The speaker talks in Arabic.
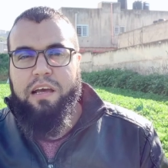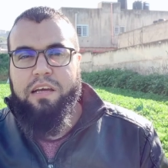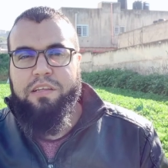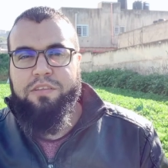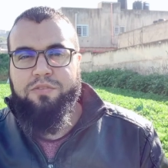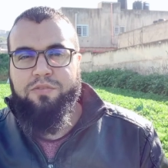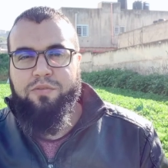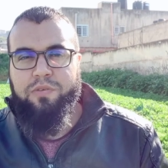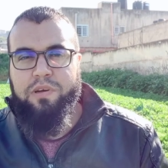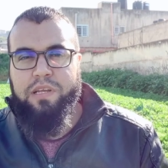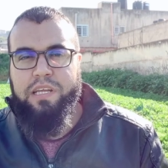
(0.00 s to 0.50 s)

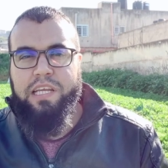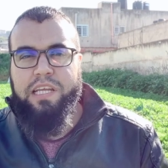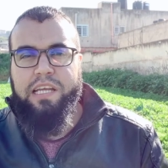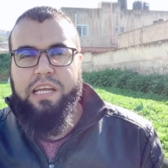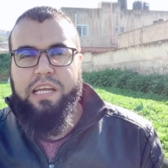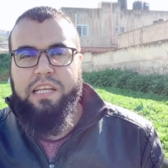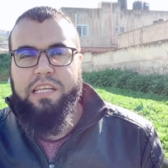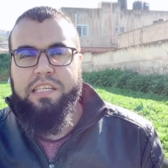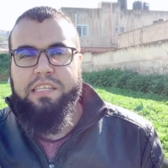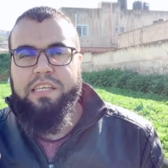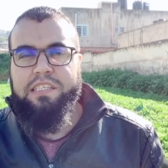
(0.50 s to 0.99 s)

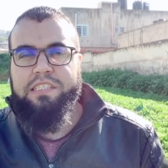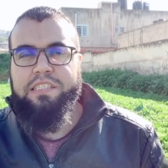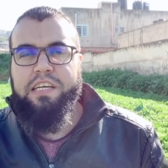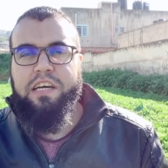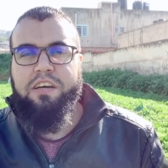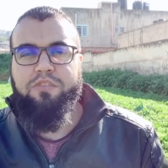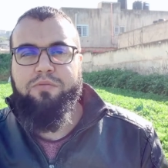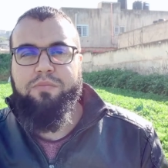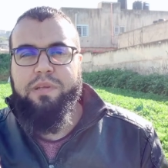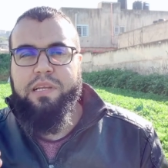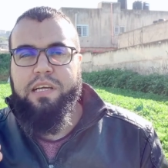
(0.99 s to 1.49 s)
الدولية
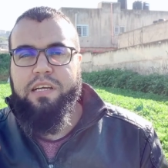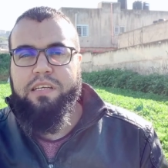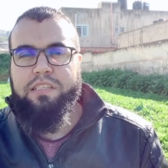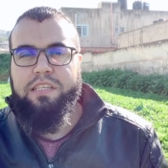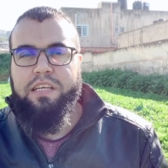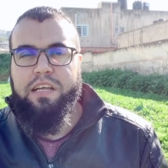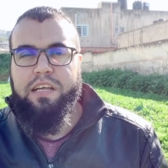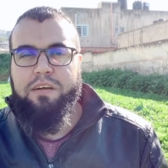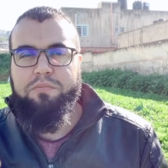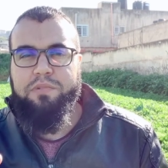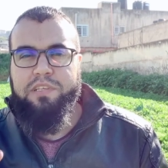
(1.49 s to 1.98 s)
لتجارب
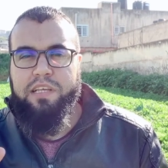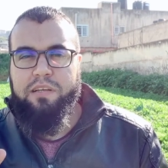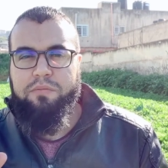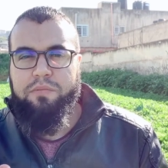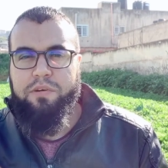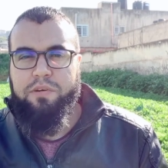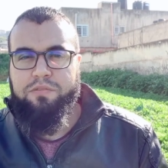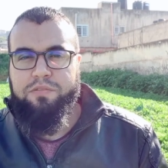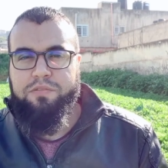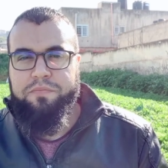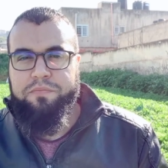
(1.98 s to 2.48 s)
الاقتراب من
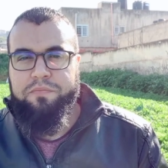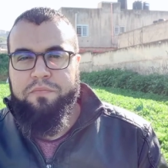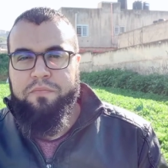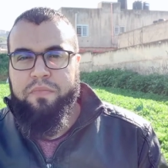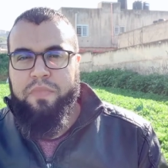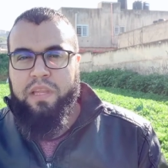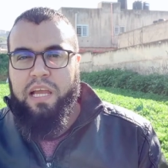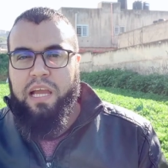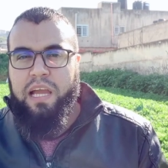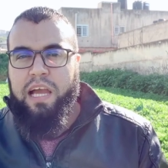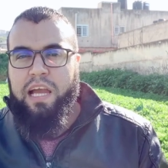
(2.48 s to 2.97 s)
الموت
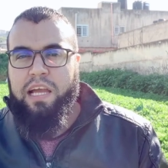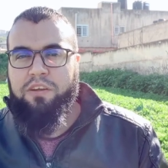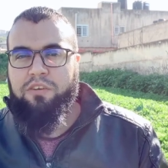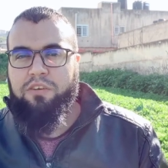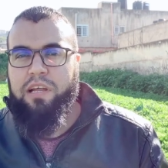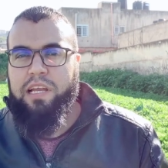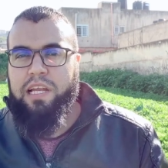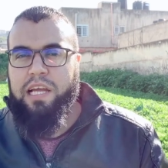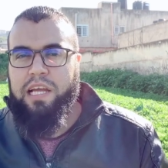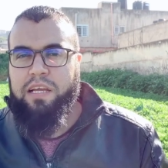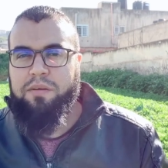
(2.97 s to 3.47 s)

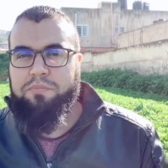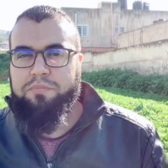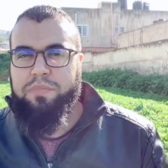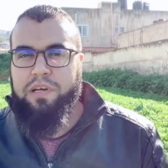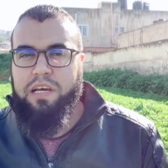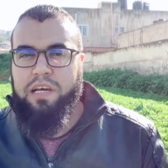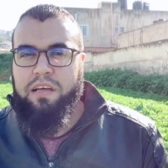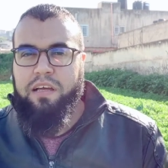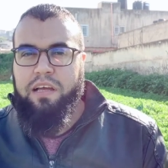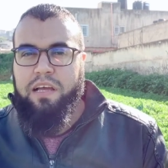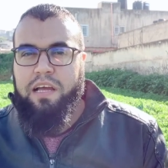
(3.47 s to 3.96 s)
أيها
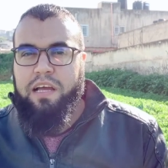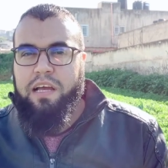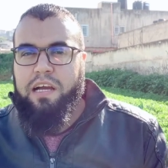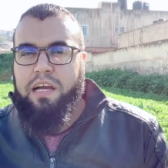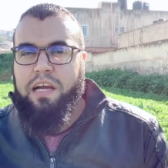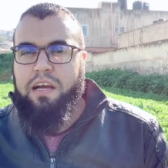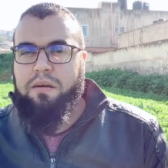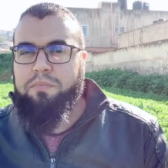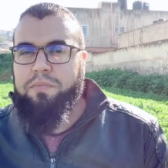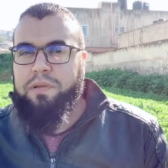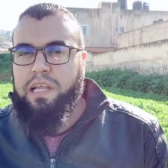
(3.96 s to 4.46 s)
الأحبة
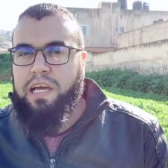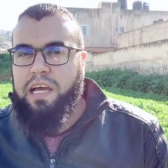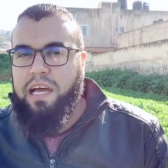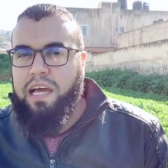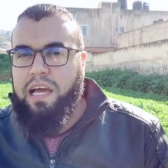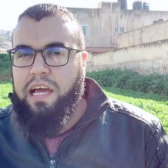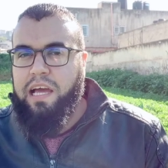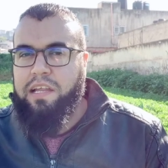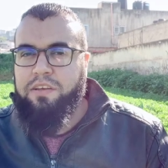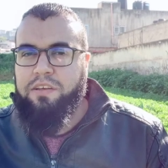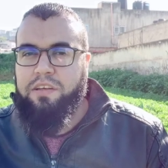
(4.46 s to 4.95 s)
قبل
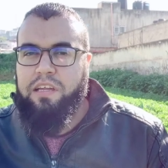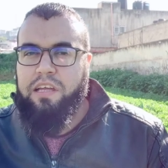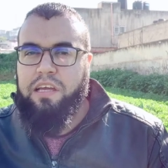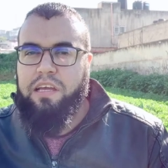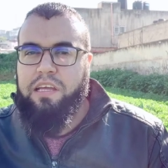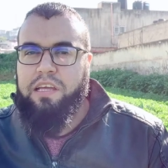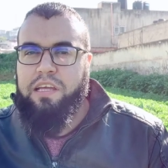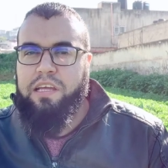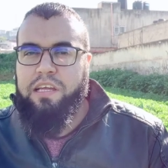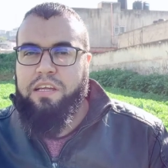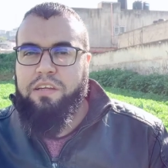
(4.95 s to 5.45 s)
أن
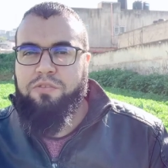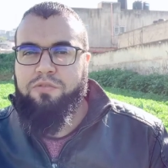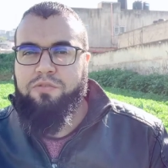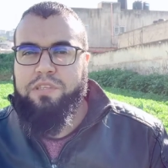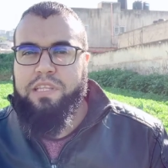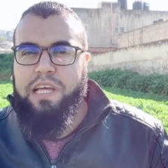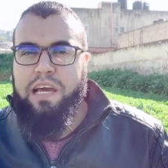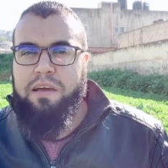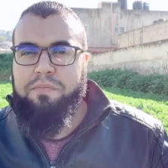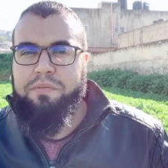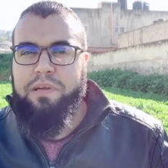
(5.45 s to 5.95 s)
آه،
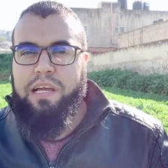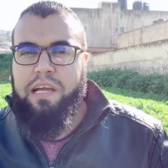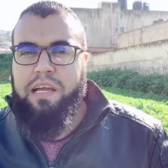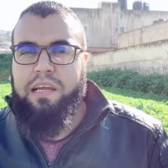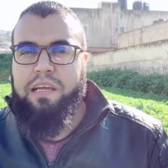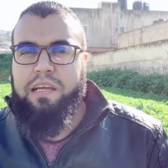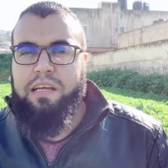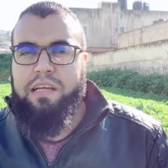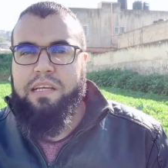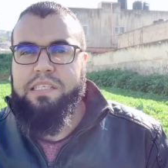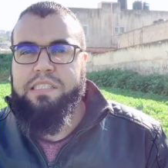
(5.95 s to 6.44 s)
نتابع
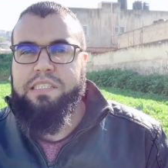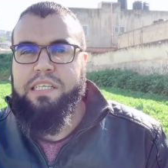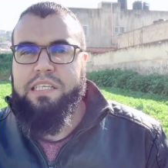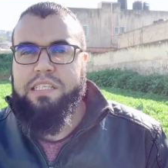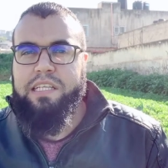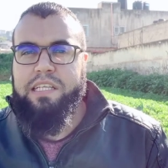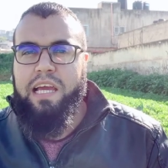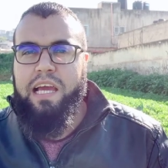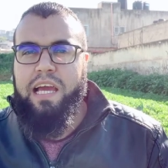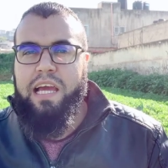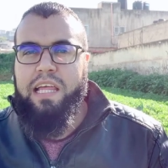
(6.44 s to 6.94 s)
قصة
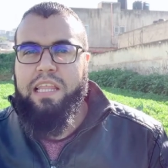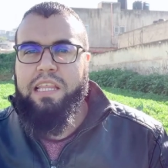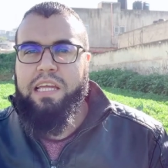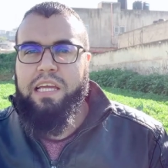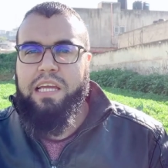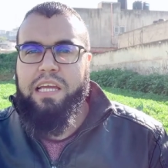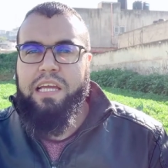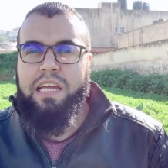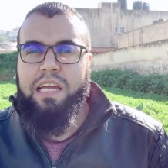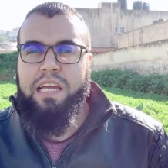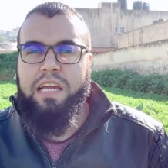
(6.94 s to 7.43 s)

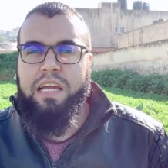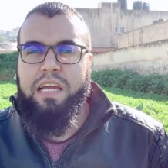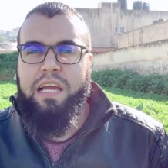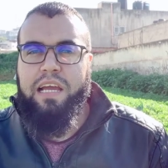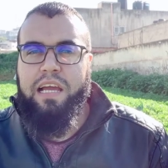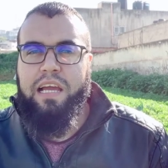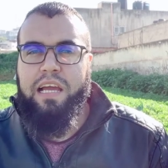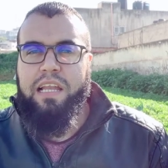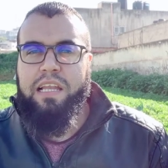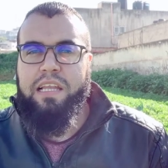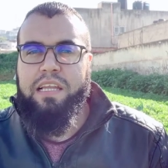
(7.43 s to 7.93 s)
هذه
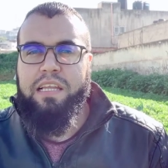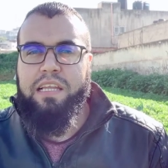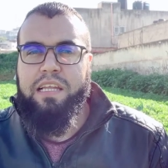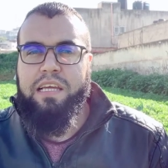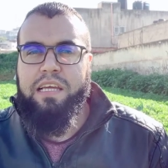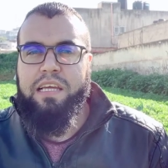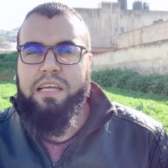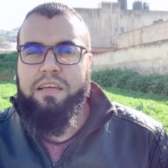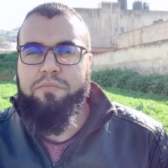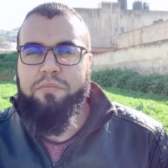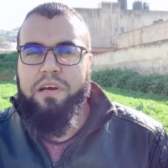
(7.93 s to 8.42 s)

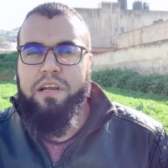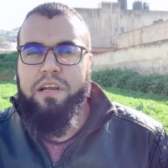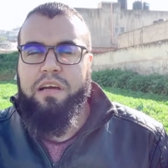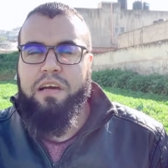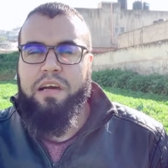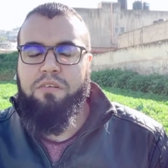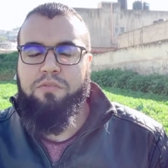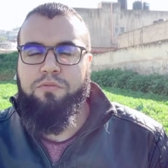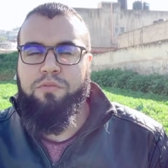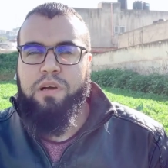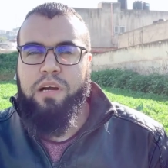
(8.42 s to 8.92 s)

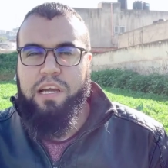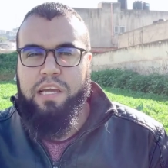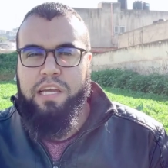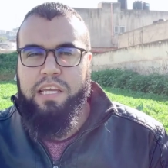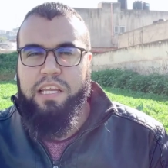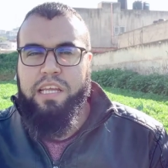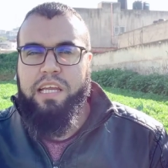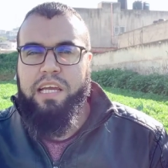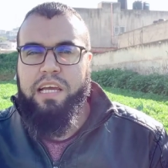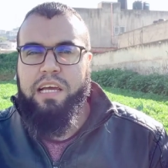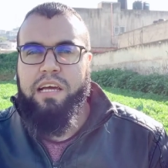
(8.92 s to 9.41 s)
المرأة
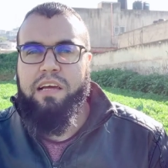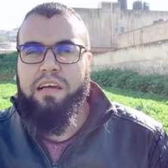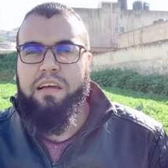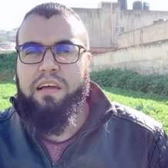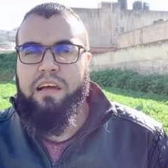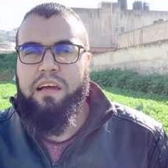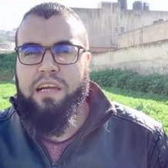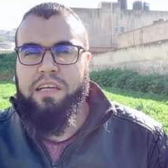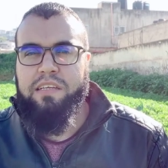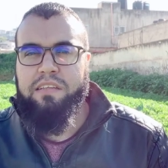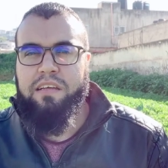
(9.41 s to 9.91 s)
وغيرها
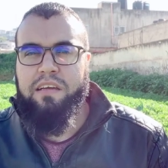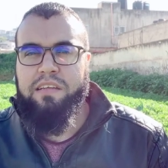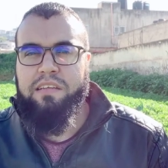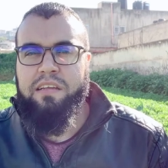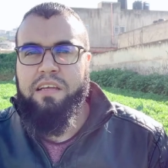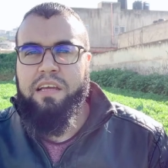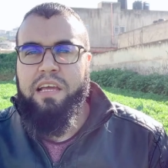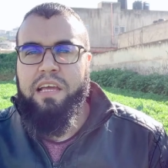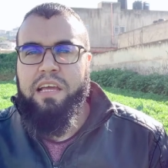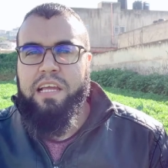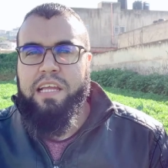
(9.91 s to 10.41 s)
أيضا
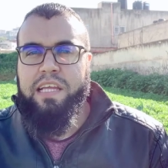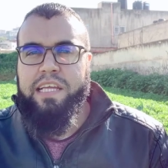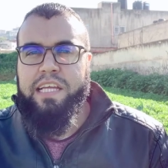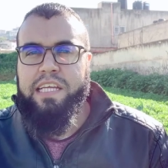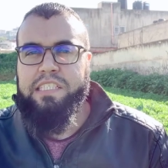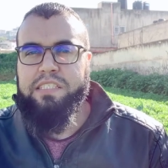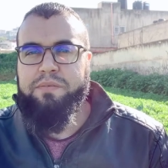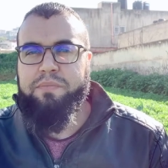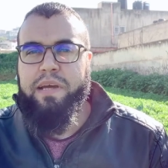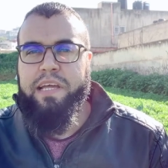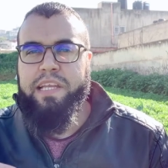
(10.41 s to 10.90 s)

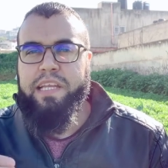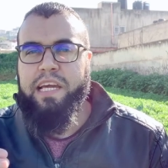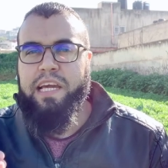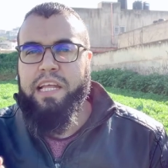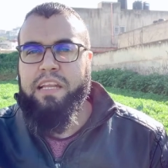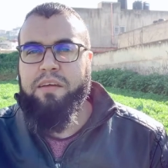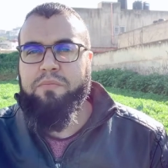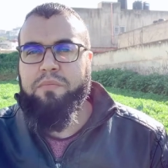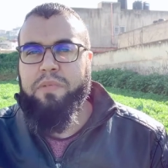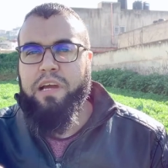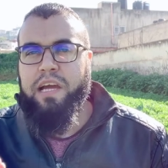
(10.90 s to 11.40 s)
يجب أن
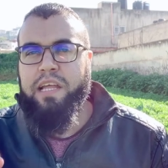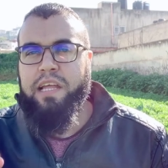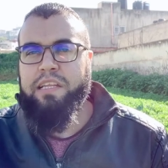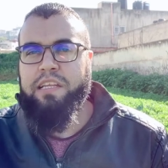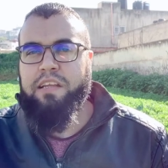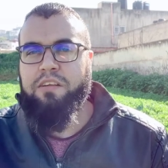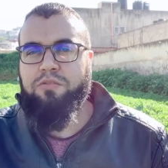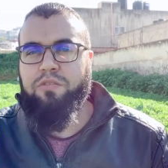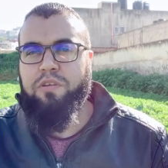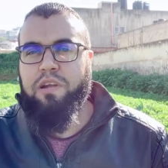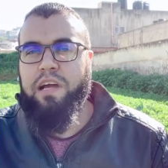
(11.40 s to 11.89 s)
نعلم أن
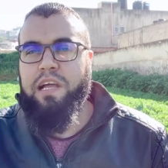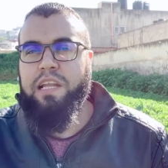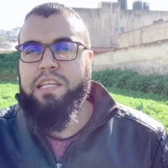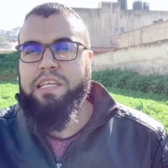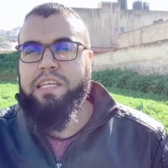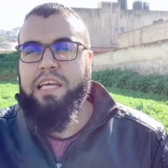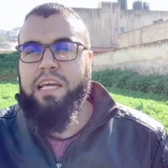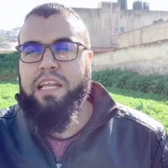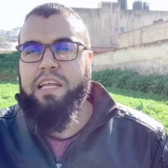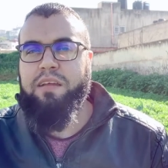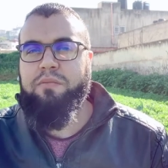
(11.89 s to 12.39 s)
القرآن
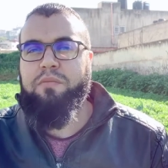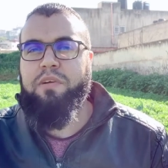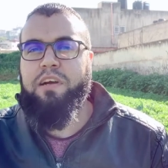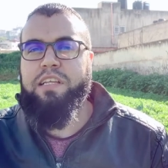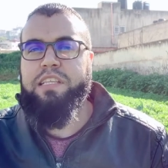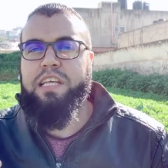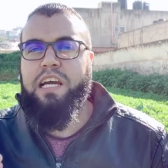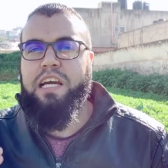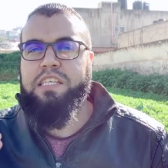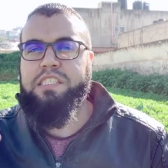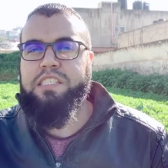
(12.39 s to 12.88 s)
الكريم
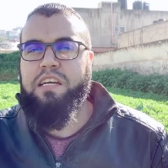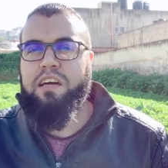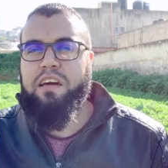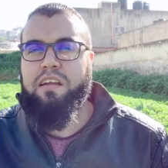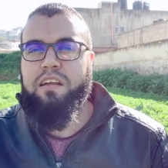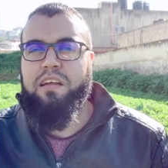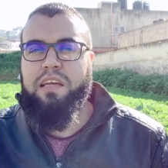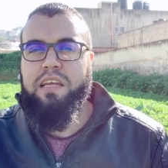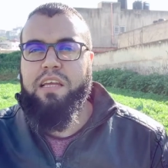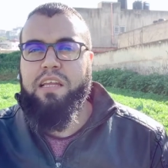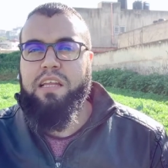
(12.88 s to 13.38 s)
قد
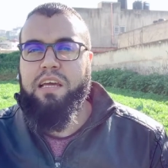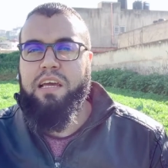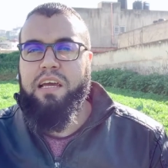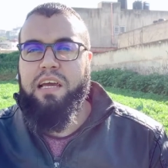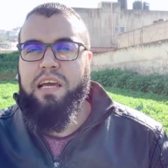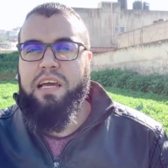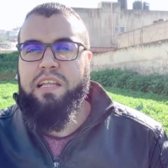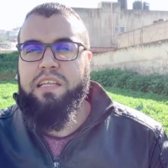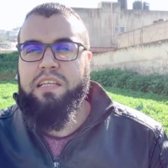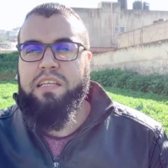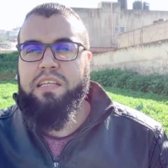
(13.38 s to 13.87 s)
أشار إلى
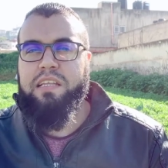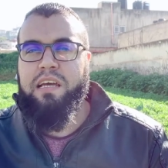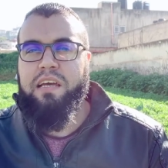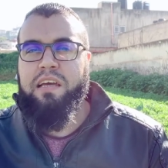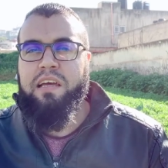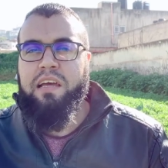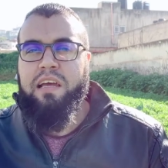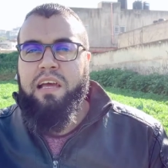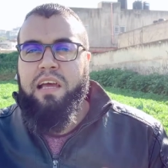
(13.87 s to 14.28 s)
أن آه،